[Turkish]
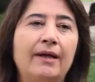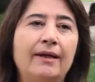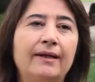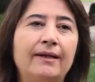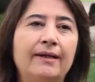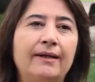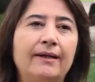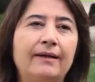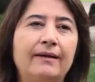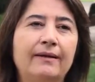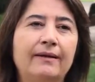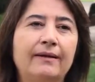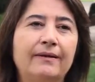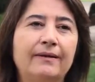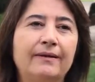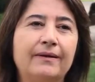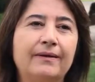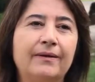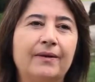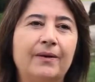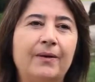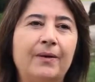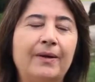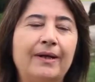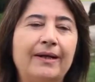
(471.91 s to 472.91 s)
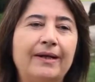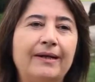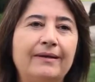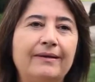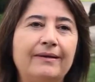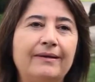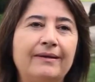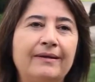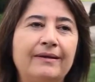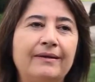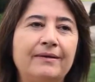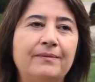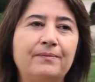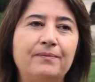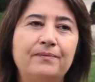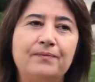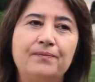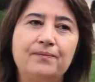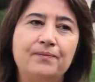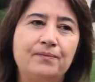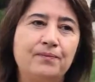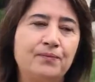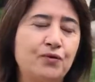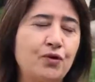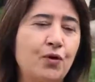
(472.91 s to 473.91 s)
E, öyle e,
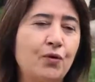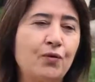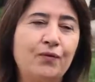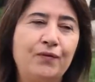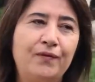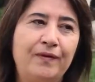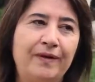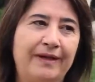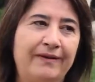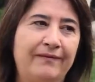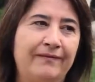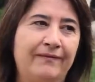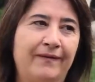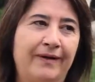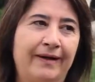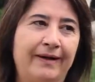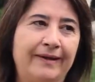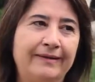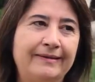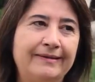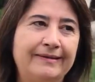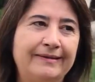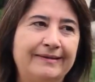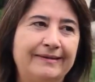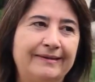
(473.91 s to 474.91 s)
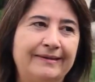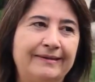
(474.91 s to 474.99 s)
çok film var.